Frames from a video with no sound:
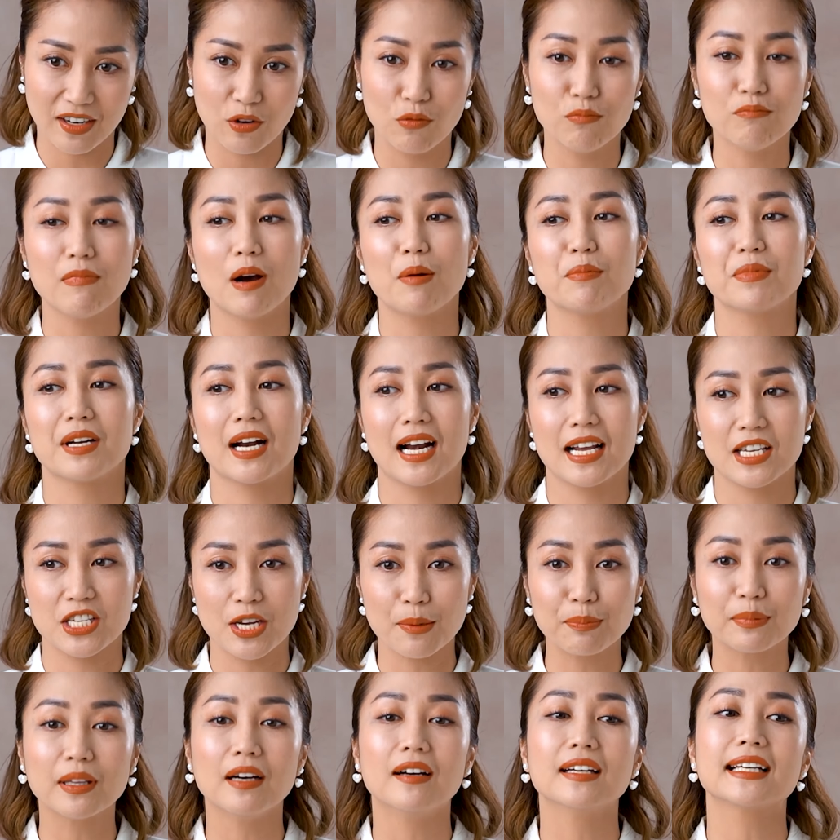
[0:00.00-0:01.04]
và cũng mong rằng là
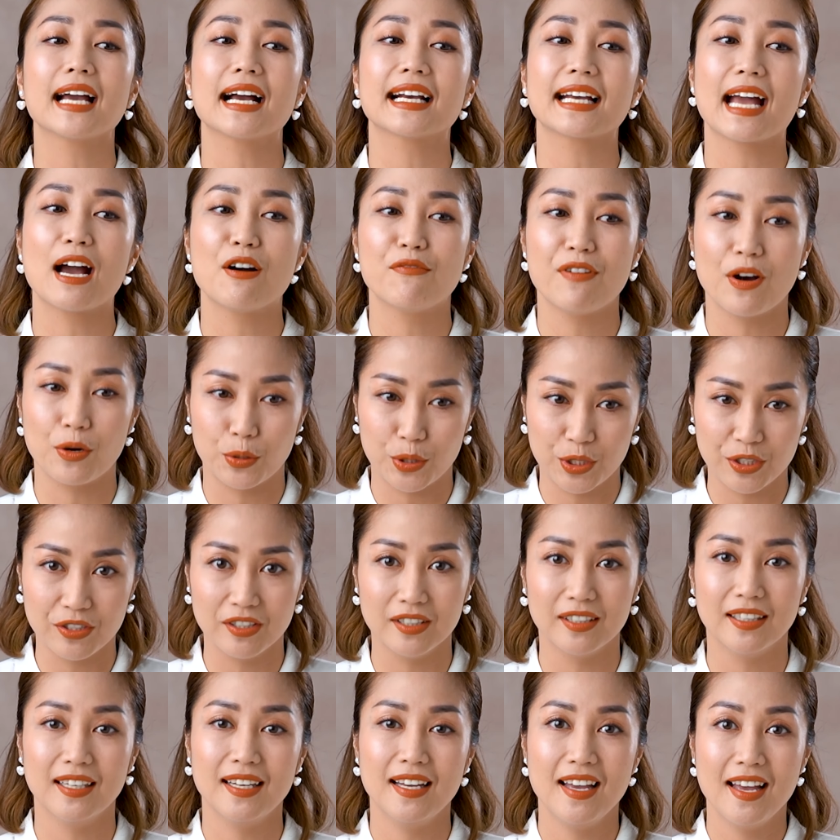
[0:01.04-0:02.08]
sắp tới ca cao vào
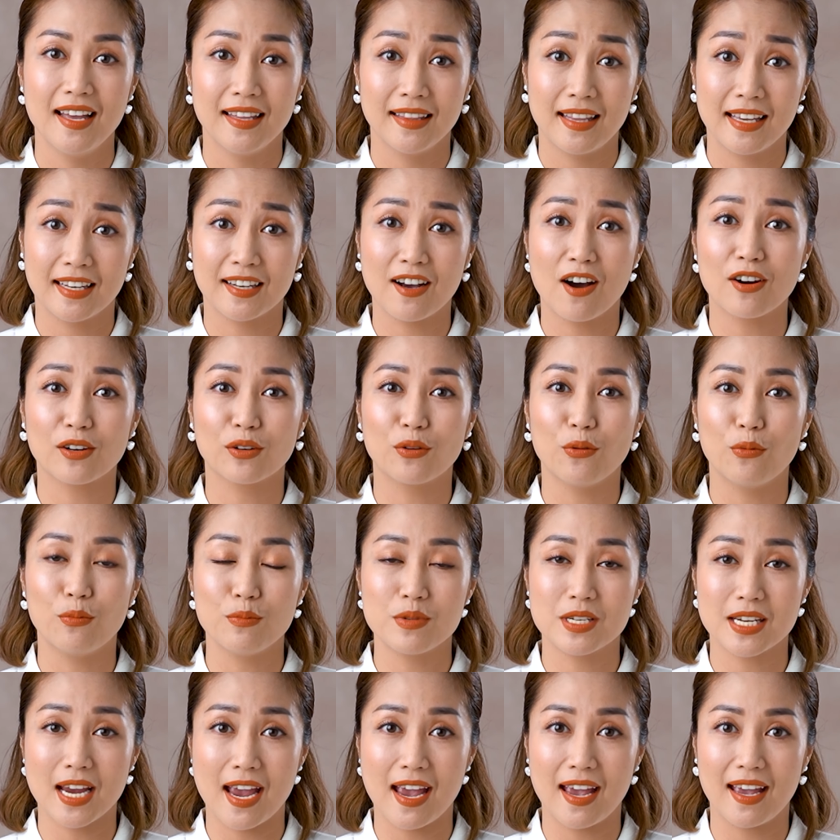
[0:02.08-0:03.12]
trường thì con
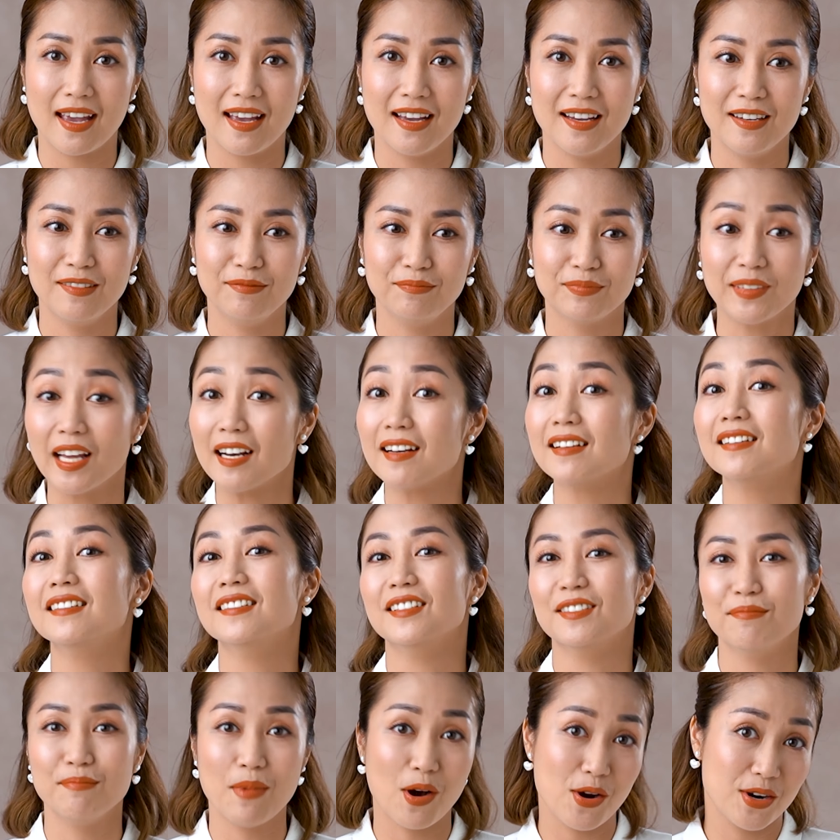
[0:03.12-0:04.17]
cũng sẽ tận
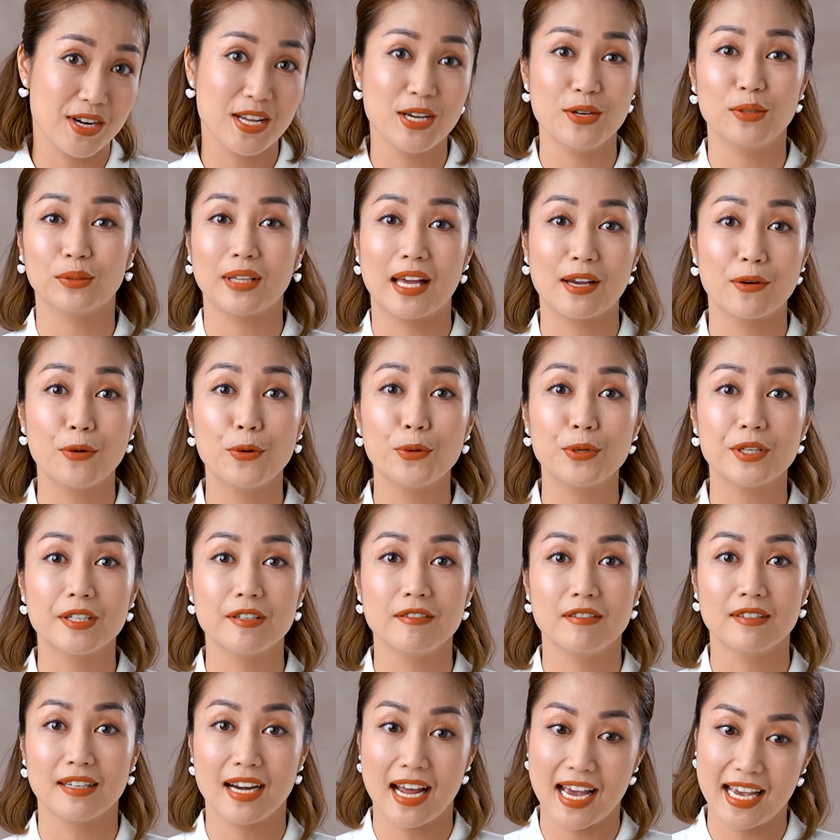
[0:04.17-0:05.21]
hưởng mọi điều tại ngôi
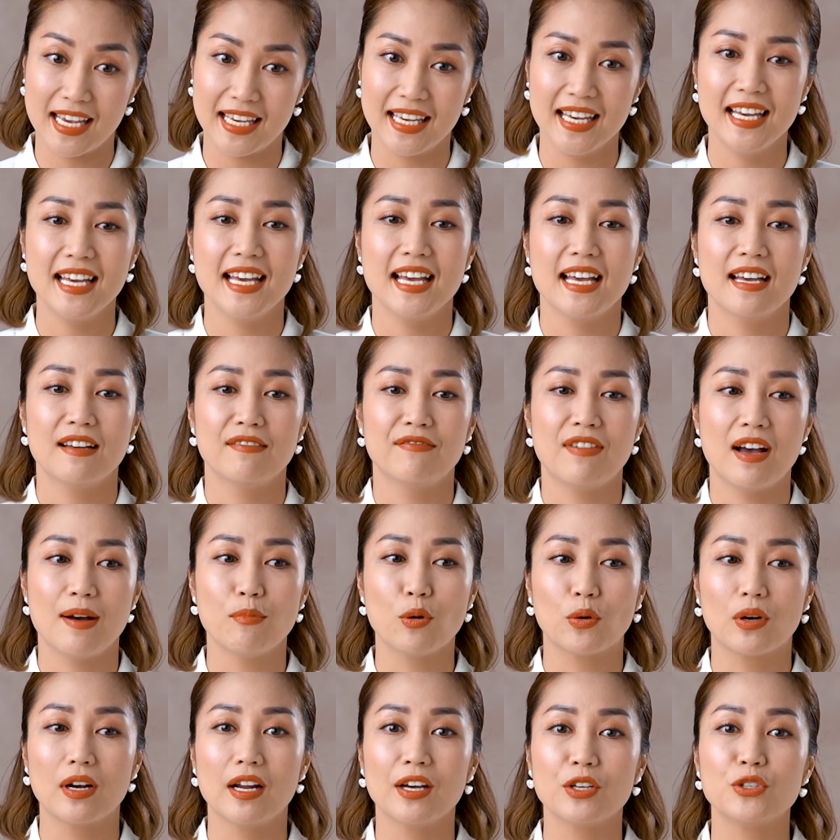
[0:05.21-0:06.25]
trường này và
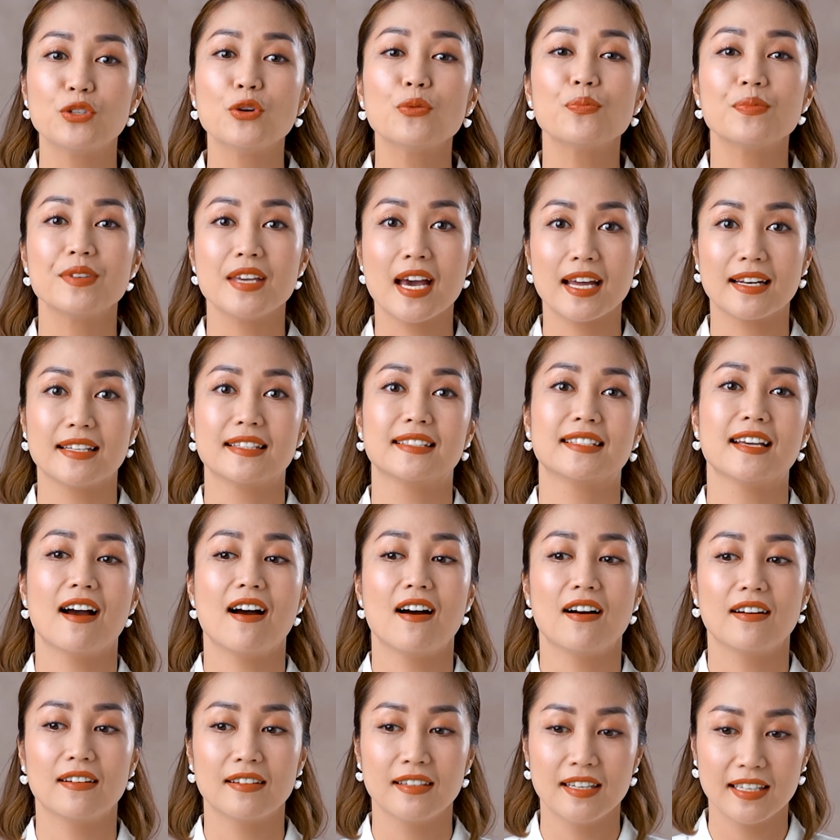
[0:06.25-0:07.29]
một lời chúc dành
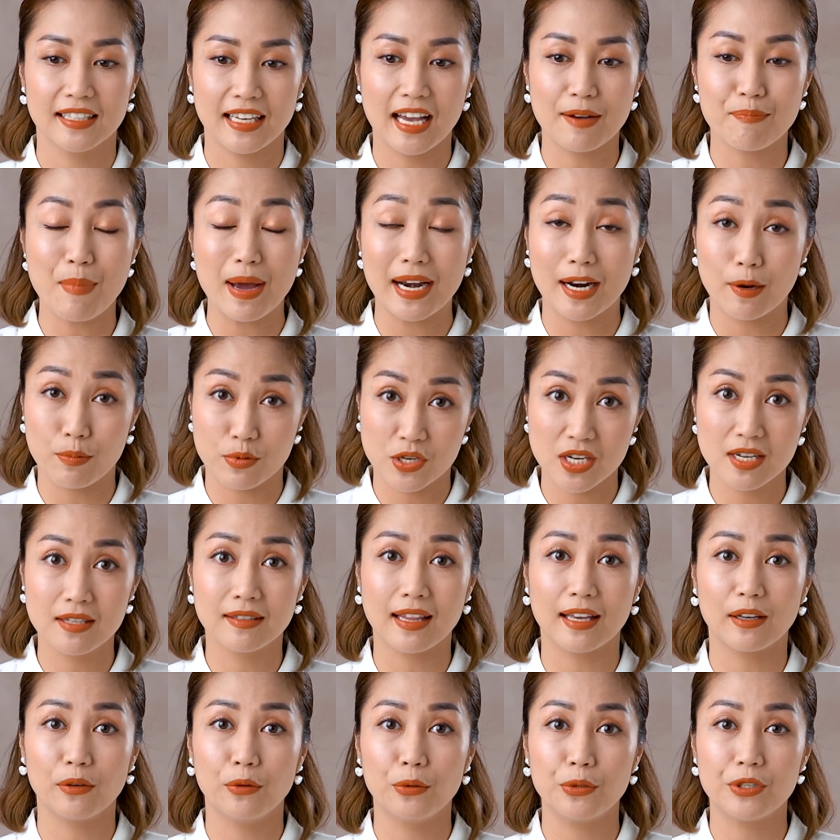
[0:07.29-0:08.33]
cho các bạn học sinh
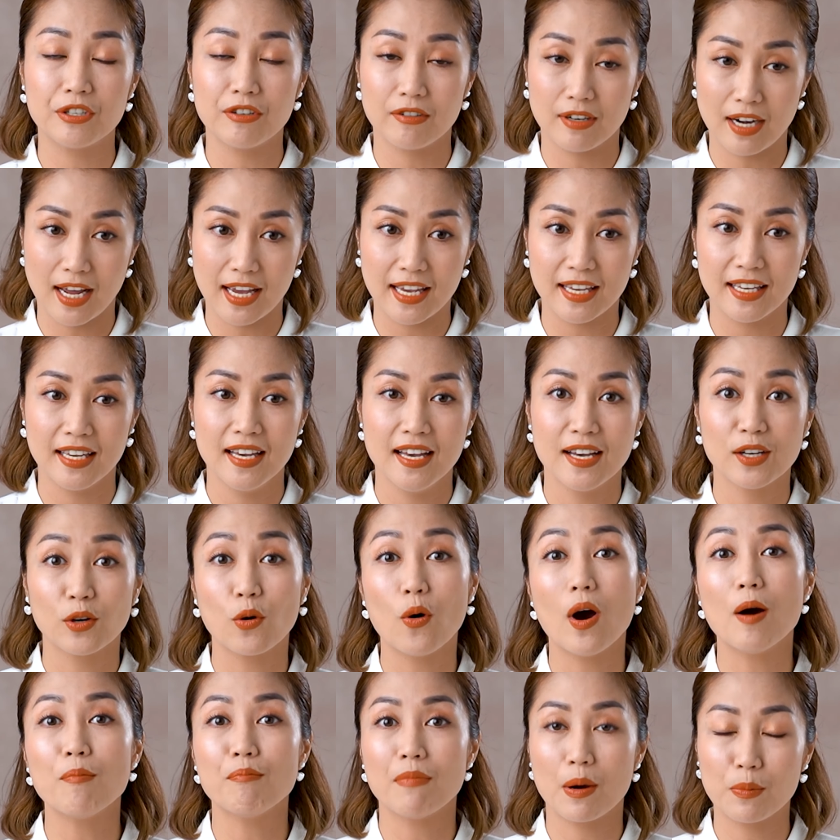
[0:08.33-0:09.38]
tại ngôi trường này
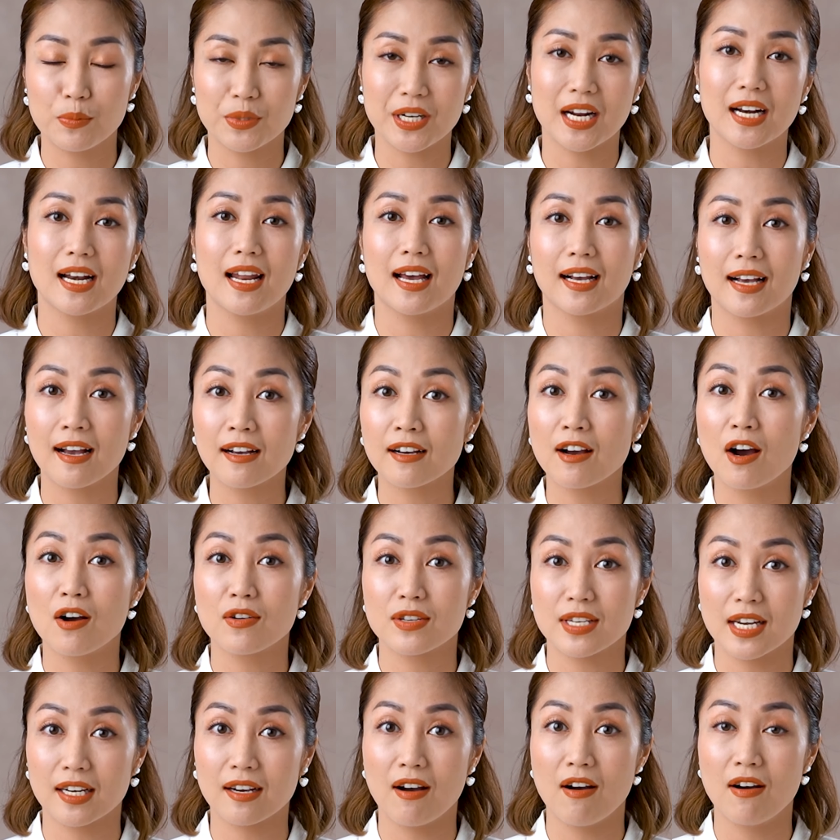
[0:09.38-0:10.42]
cô ốc mong rằng là các
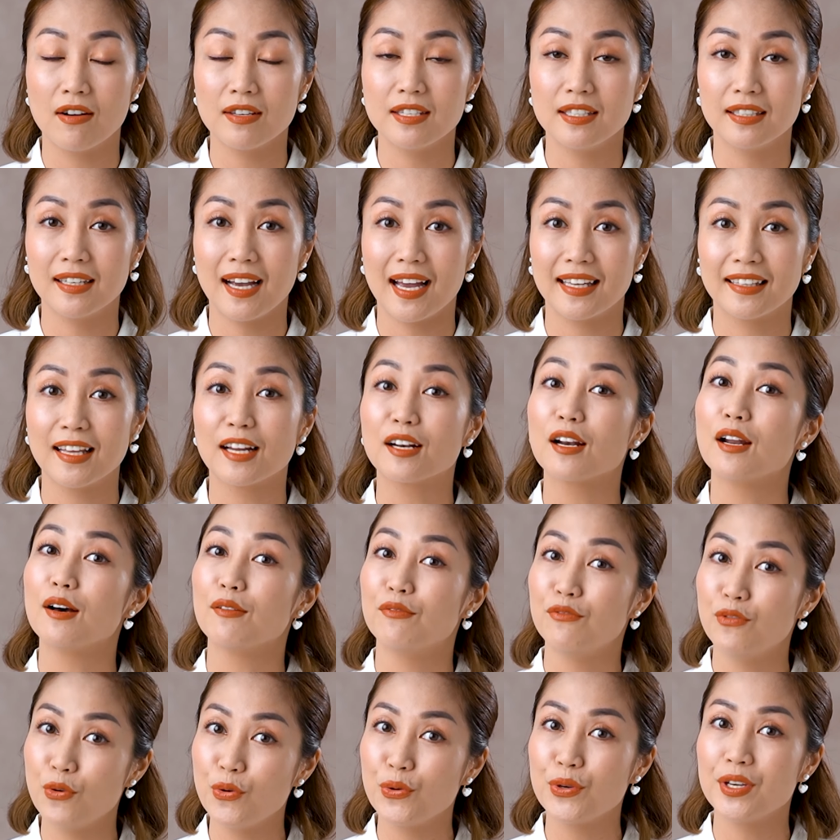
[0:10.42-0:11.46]
con sẽ có những ngày thật là
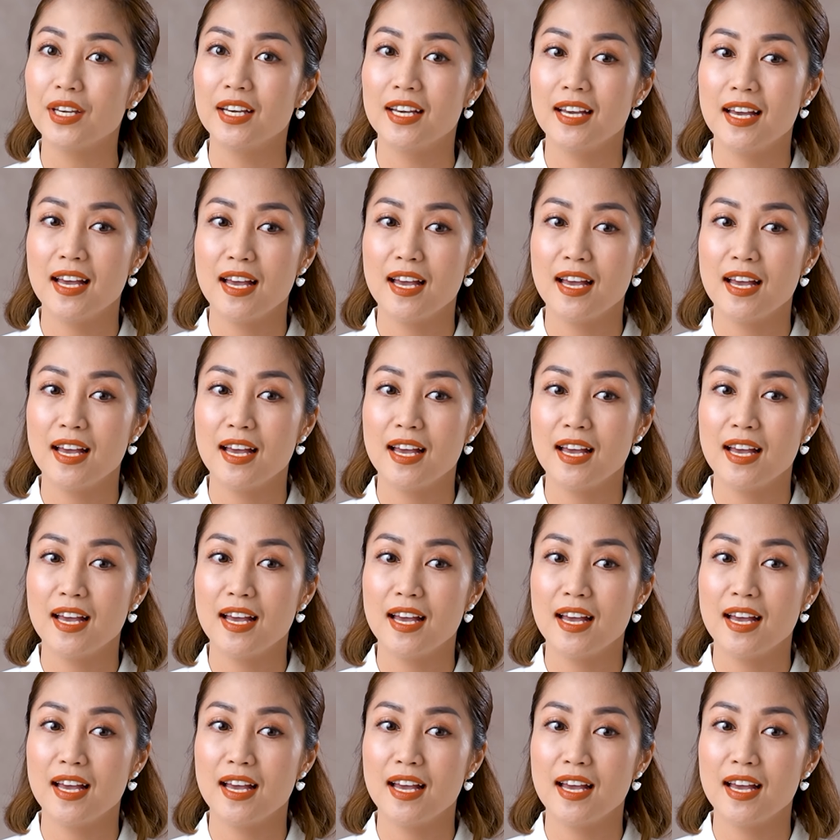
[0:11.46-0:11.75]
vui